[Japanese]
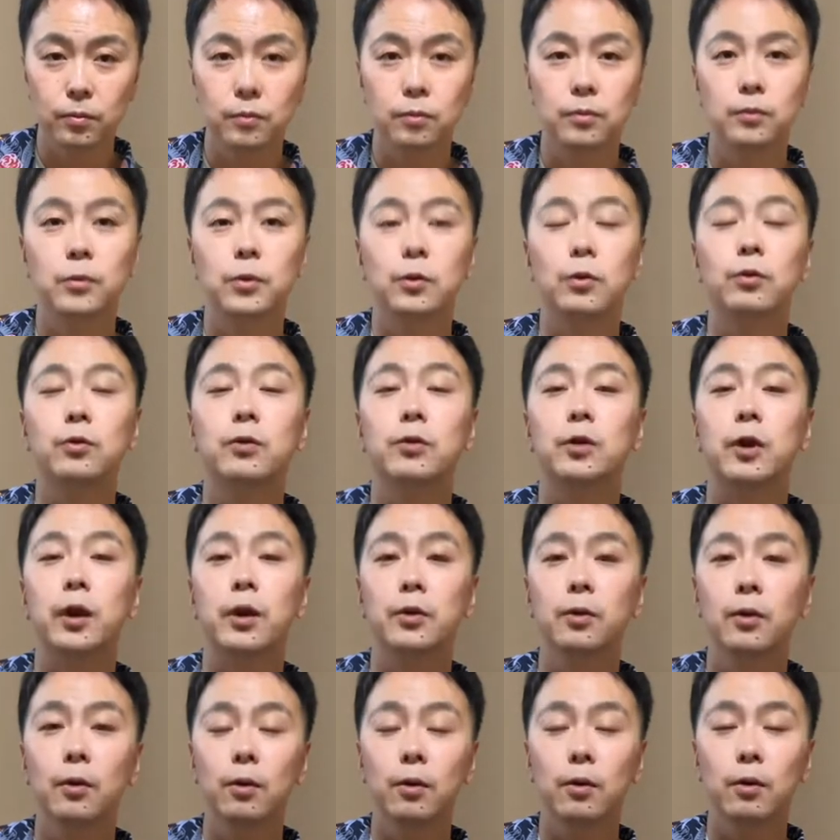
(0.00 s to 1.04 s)
6弦
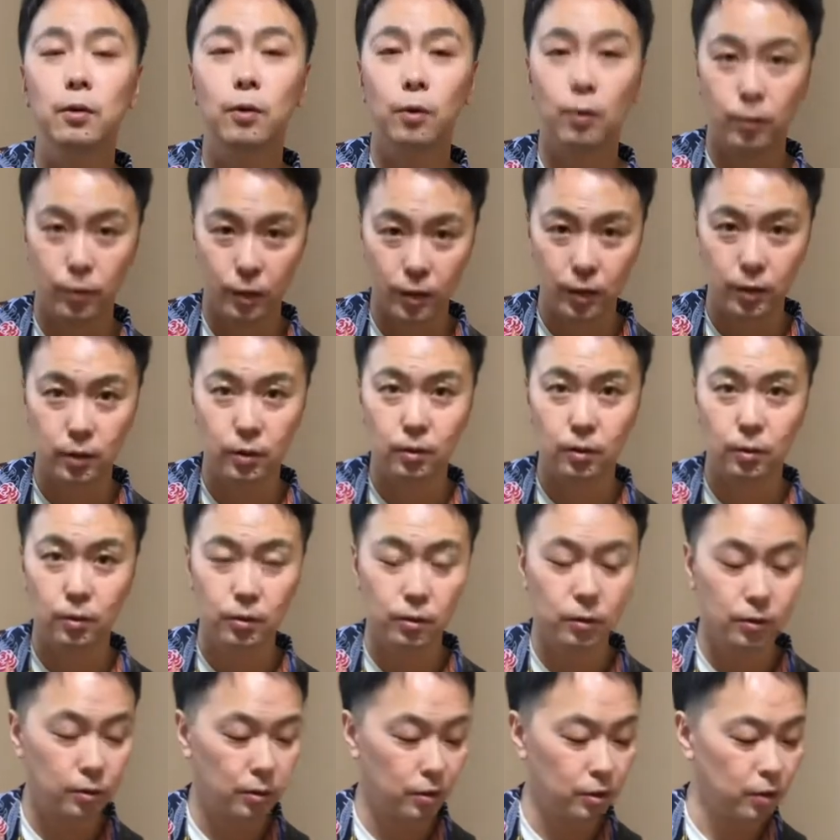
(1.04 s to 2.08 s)
の5フレット
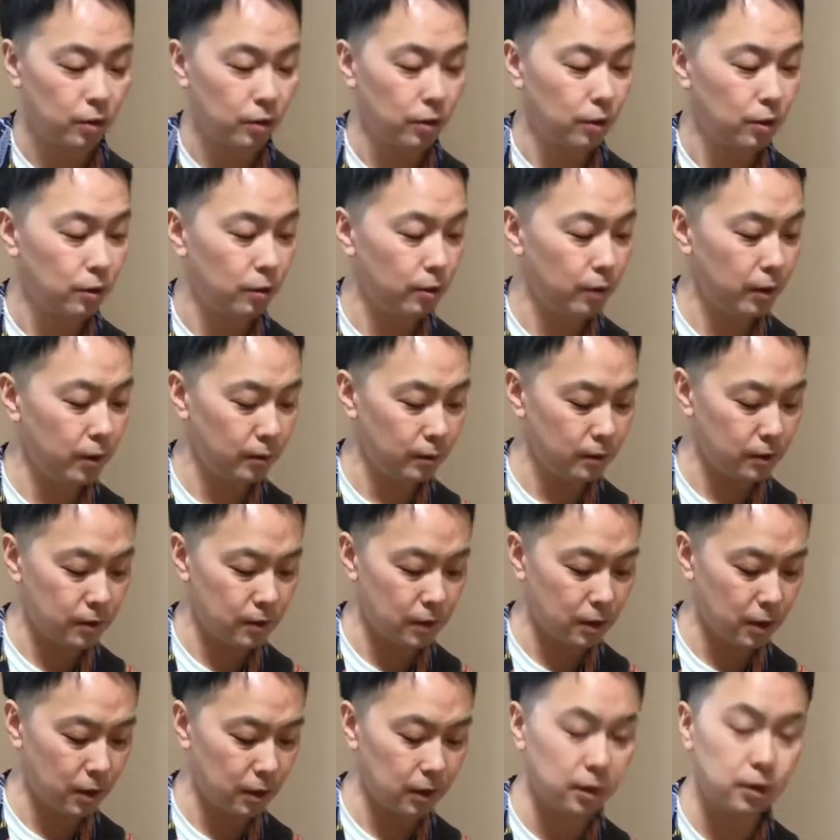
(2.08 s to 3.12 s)
これを
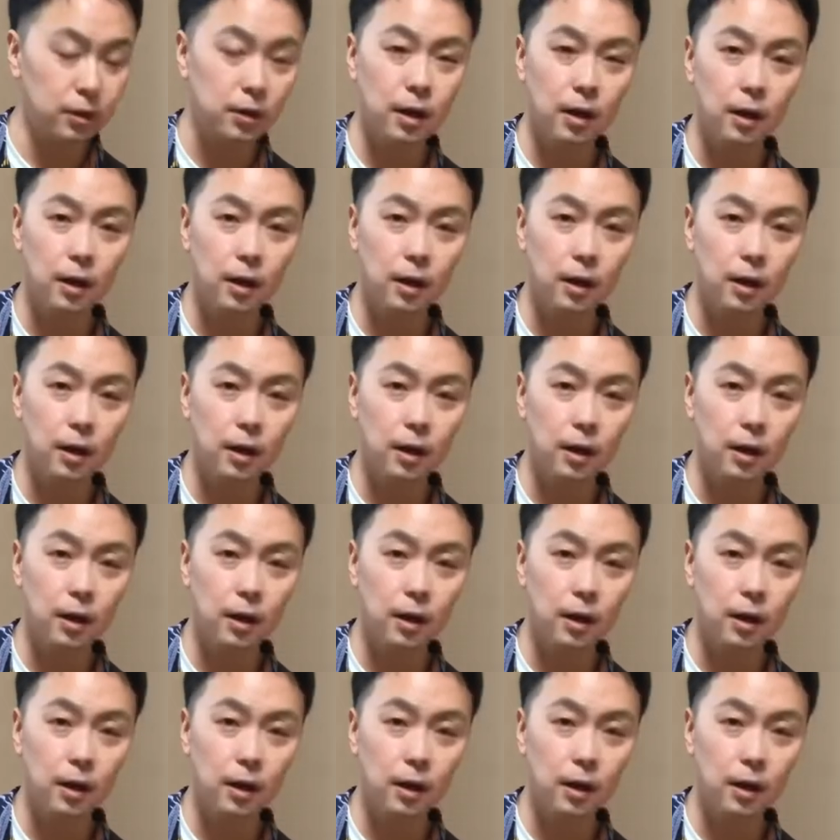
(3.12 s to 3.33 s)
使って